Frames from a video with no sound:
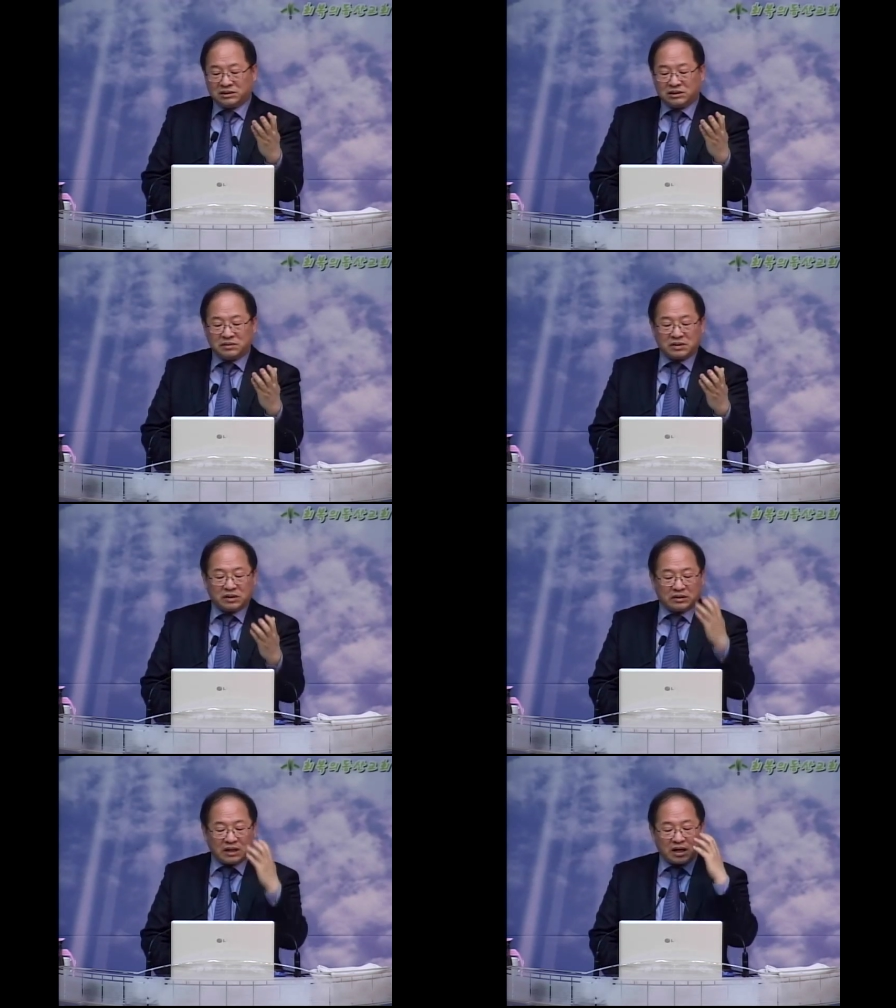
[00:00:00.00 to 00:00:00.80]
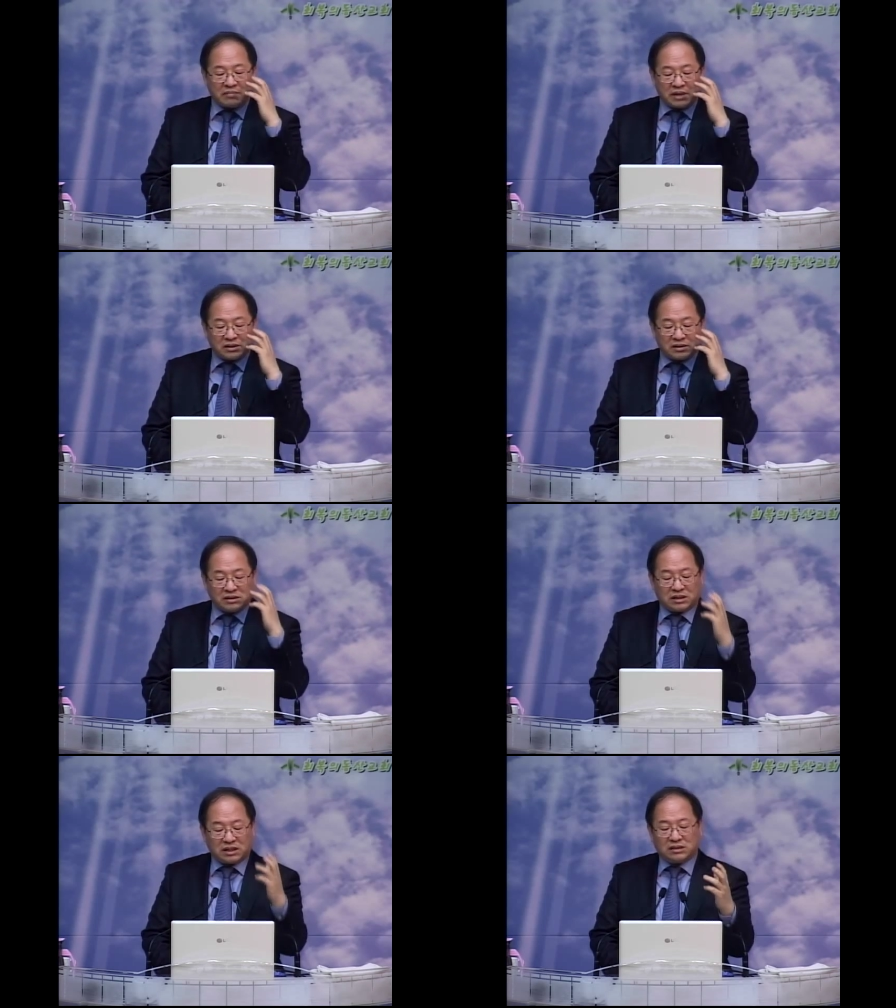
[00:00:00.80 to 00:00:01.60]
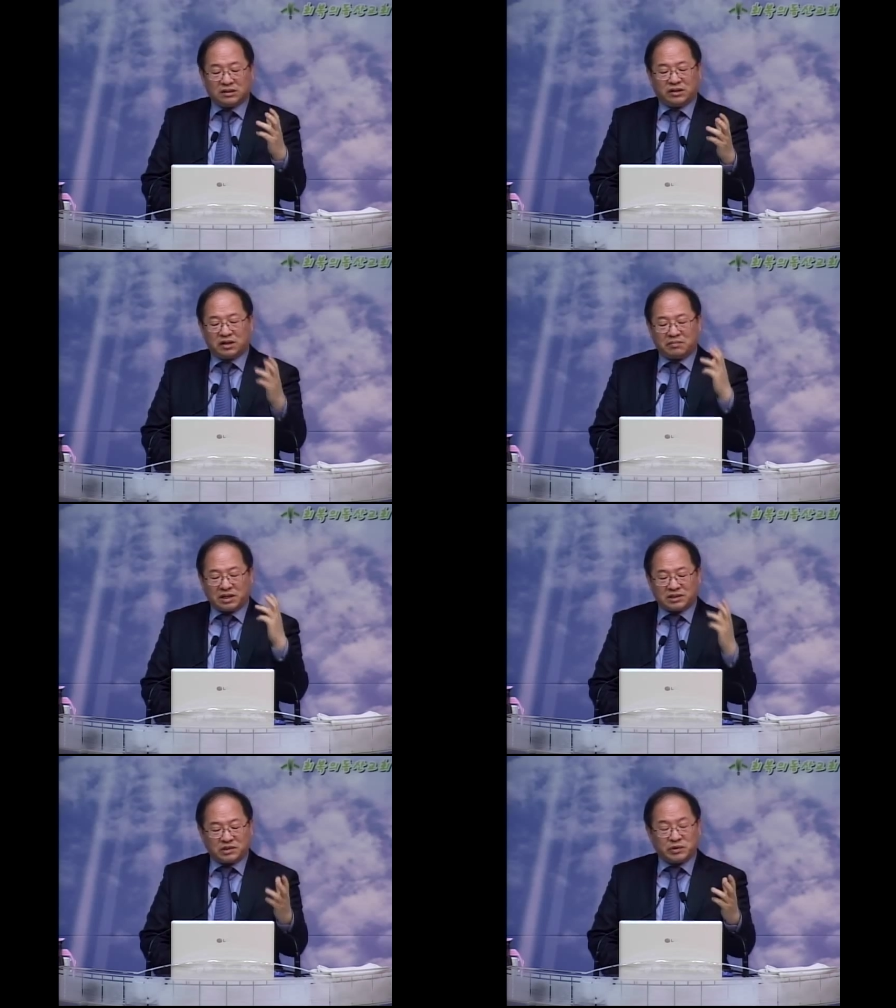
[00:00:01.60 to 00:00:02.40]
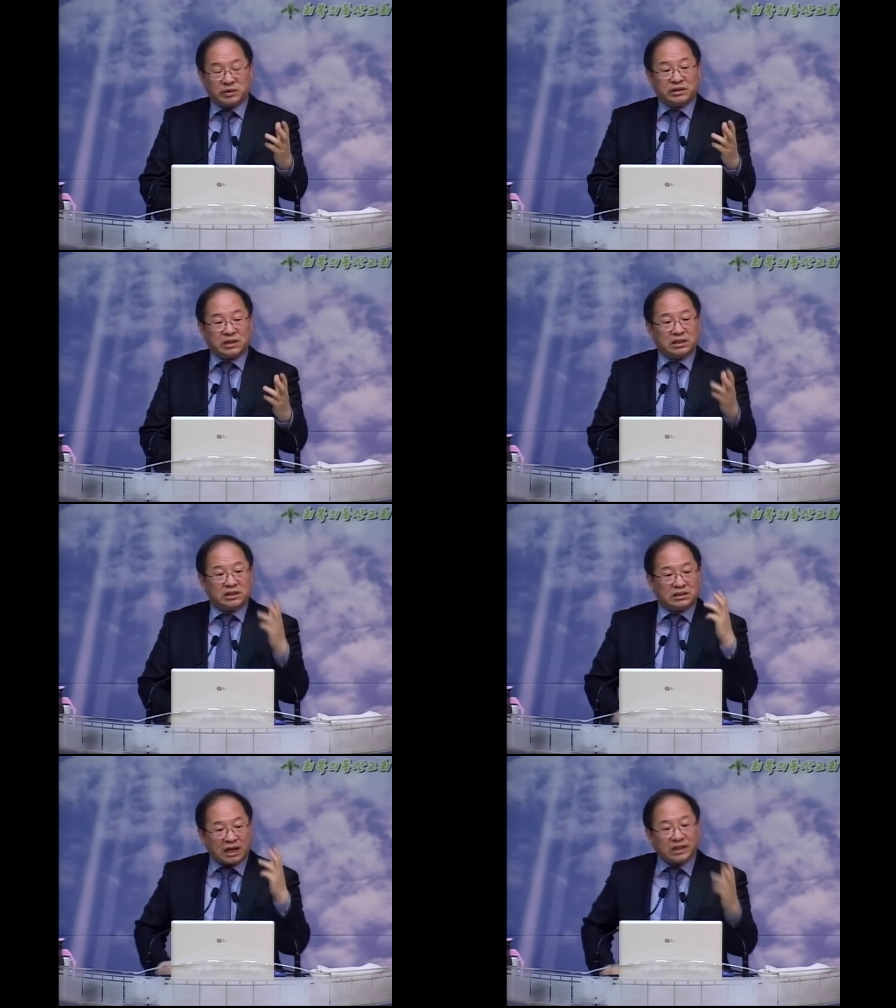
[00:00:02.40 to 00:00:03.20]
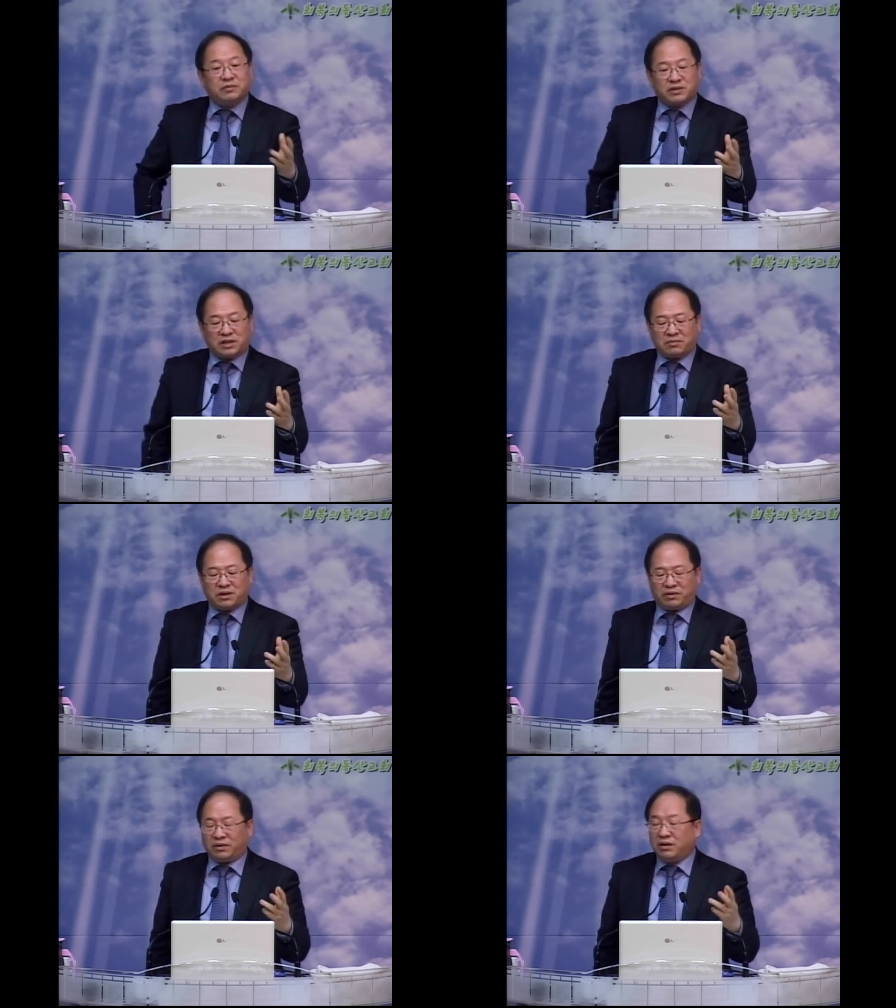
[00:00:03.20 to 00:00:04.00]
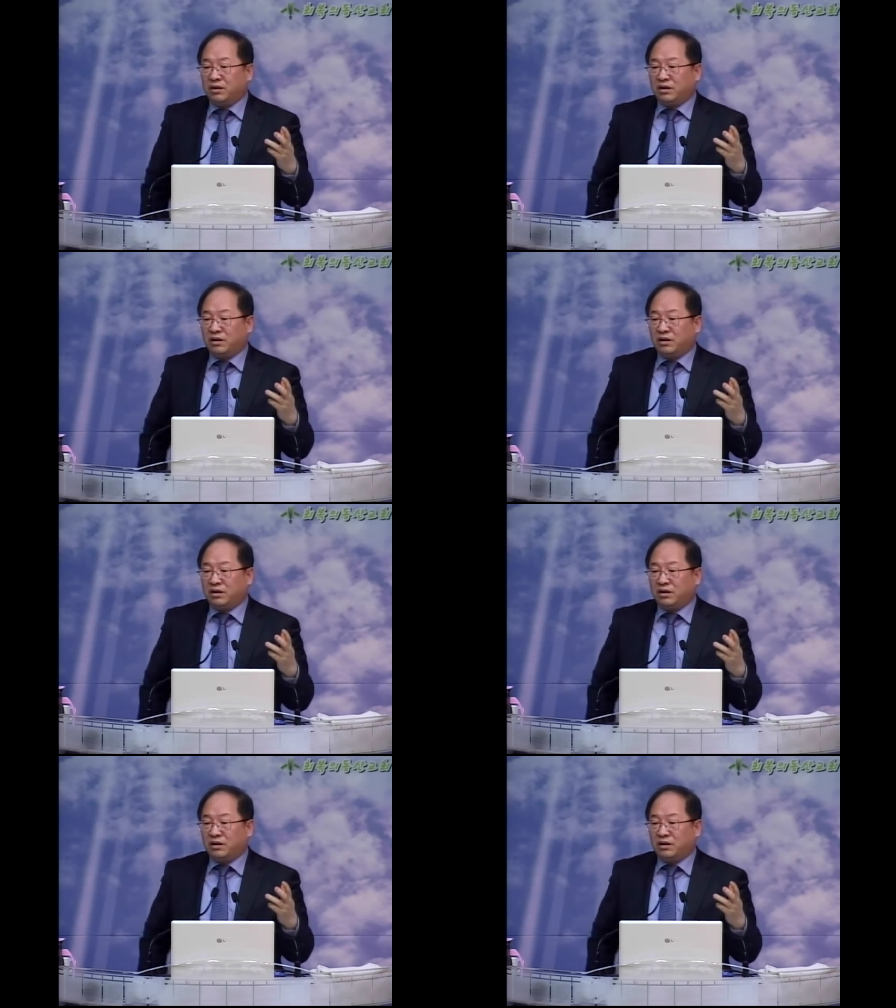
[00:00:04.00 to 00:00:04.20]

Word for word: 그러면서 내가 마시는 잔을 너희가 마실 수 있느냐? 이 잔이 뭐냐면